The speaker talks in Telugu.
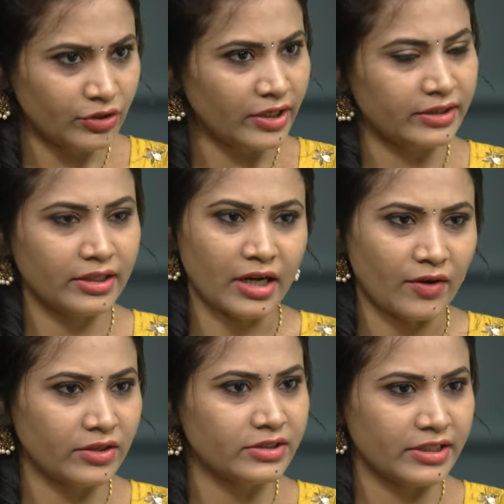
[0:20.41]
నిధులైతే
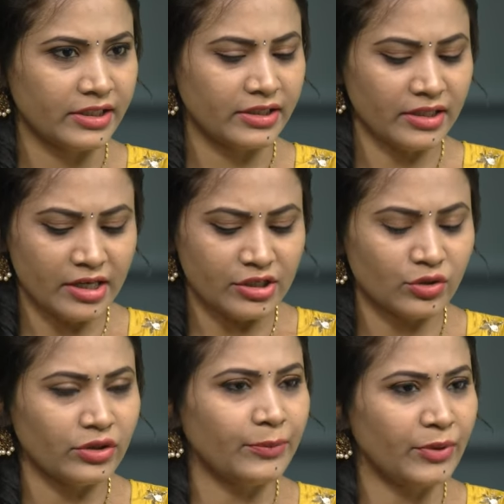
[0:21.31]
రావడం జరిగింది
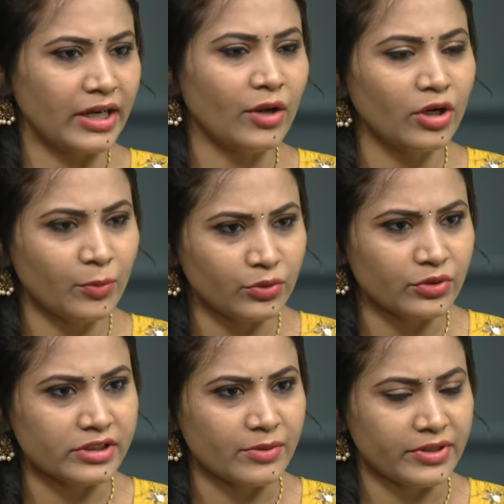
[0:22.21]
సో ఇప్పుడు ఎలా
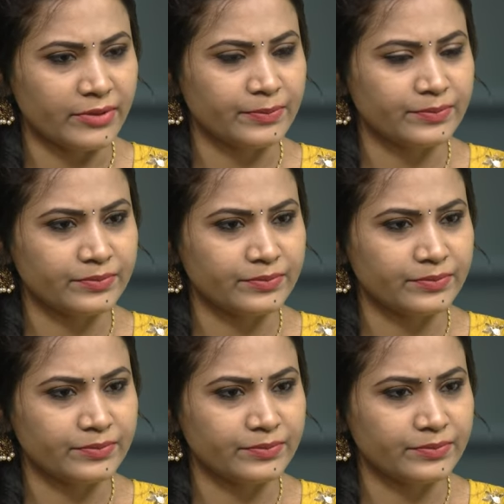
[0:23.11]
ఉండబోతుంది సార్ మరి